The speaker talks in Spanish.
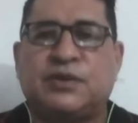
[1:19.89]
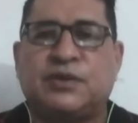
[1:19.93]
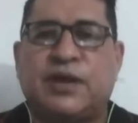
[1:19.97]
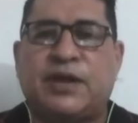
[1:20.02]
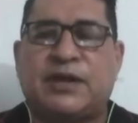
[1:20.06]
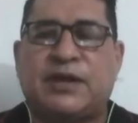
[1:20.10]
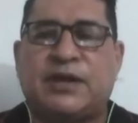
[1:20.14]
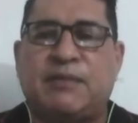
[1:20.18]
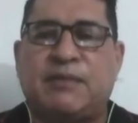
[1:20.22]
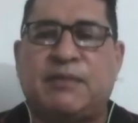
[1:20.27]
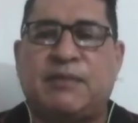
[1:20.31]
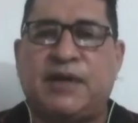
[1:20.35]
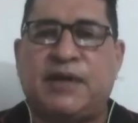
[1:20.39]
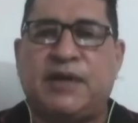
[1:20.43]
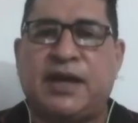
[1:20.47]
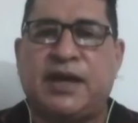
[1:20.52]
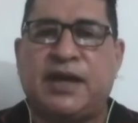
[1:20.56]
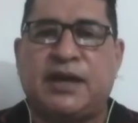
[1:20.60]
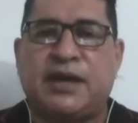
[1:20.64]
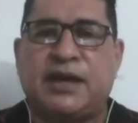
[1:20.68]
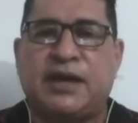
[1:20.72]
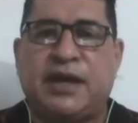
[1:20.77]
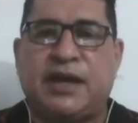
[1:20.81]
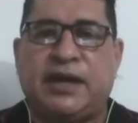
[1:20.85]
que
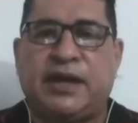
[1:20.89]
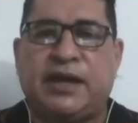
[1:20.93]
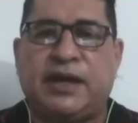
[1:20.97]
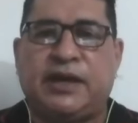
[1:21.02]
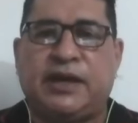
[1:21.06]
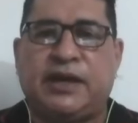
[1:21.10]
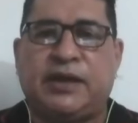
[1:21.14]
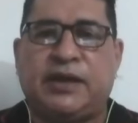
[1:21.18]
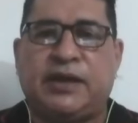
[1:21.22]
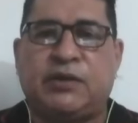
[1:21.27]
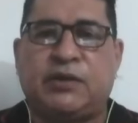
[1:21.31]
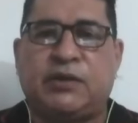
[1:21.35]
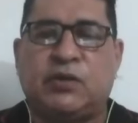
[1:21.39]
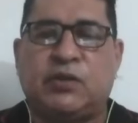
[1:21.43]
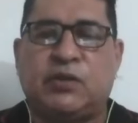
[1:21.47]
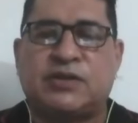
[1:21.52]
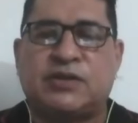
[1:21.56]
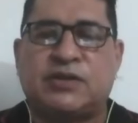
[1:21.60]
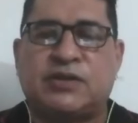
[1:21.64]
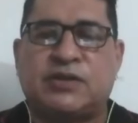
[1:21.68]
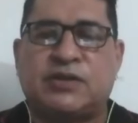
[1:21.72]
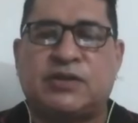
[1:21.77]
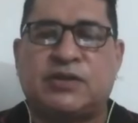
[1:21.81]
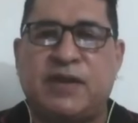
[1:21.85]
también eh, nos
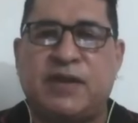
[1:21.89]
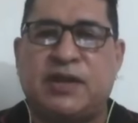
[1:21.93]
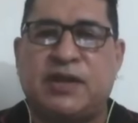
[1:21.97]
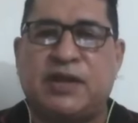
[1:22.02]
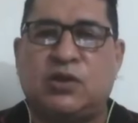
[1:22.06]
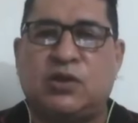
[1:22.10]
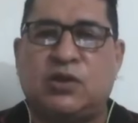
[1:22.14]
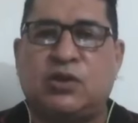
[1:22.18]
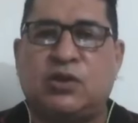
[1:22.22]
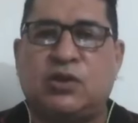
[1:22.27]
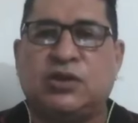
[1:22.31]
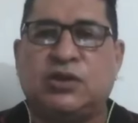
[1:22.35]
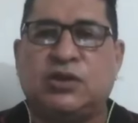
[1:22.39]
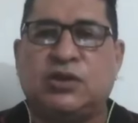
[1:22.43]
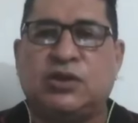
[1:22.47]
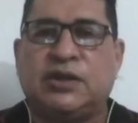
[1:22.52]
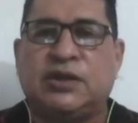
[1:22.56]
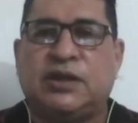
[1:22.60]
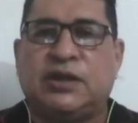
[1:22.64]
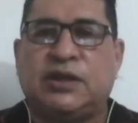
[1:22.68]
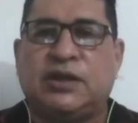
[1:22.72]
están viendo,